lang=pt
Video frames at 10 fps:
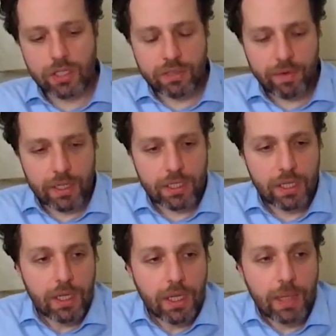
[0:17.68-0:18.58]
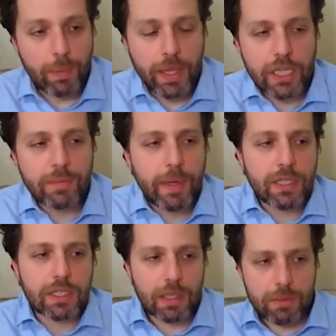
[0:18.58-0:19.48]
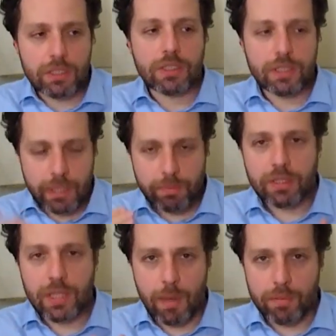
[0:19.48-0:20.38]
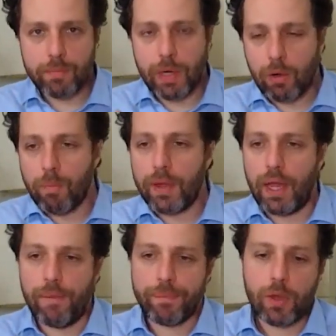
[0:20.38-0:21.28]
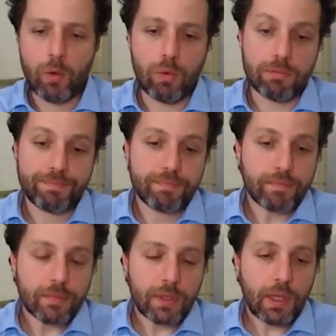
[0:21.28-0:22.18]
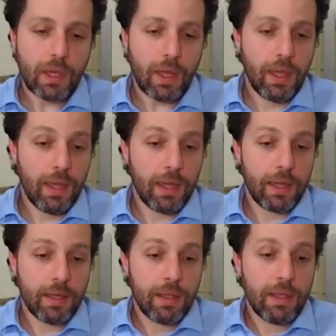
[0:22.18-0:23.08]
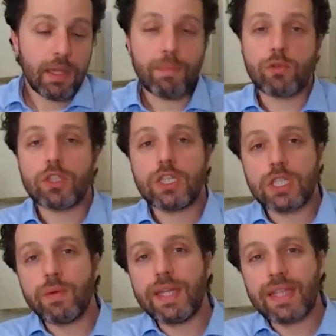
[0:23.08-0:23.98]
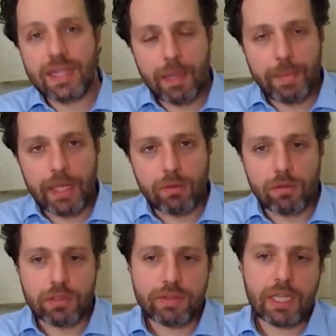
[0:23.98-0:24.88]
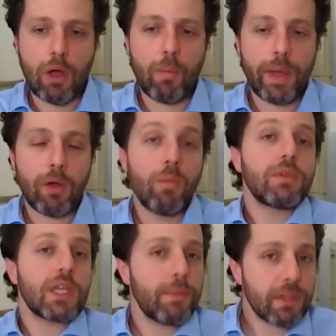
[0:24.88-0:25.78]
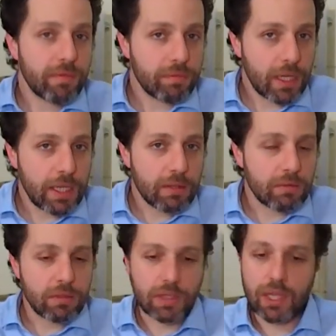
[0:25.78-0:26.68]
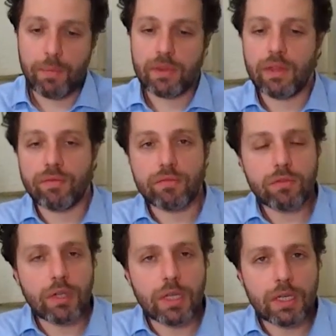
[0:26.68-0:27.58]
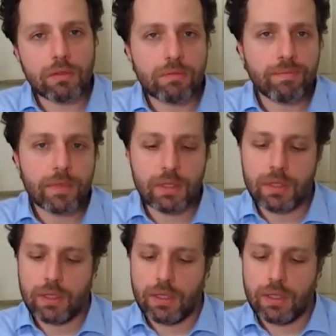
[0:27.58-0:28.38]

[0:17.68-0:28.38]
e é isso que a gente faz. E por que a gente pede exames de tempos em tempos para acompanhar? Um, é, tem pessoas que estão em tratamento, então a gente vai ter que acompanhar como o tratamento está tá indo, se o tratamento está funcionando,